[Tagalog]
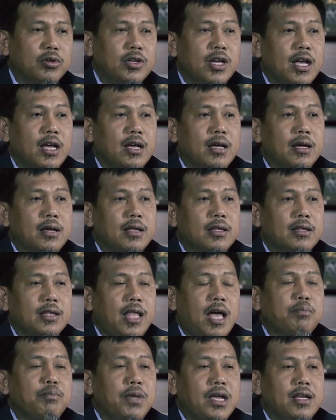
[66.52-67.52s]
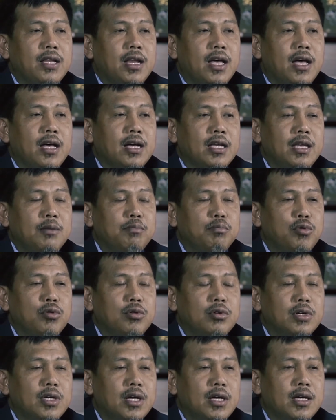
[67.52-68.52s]
po na topic na akin
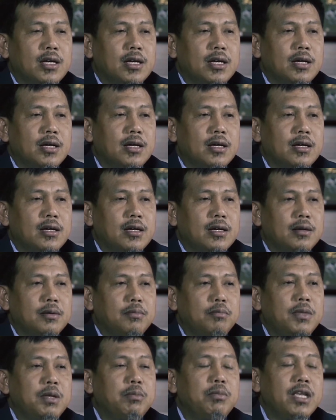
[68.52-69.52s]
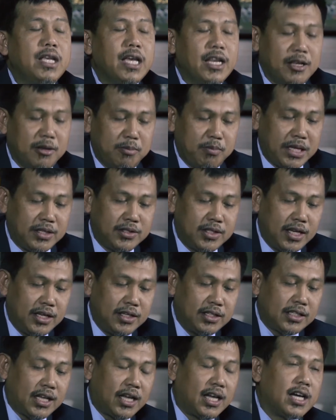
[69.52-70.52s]
pong uh, bibigyan ng
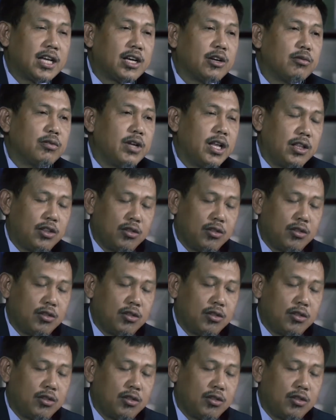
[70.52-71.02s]
pansin sa araw na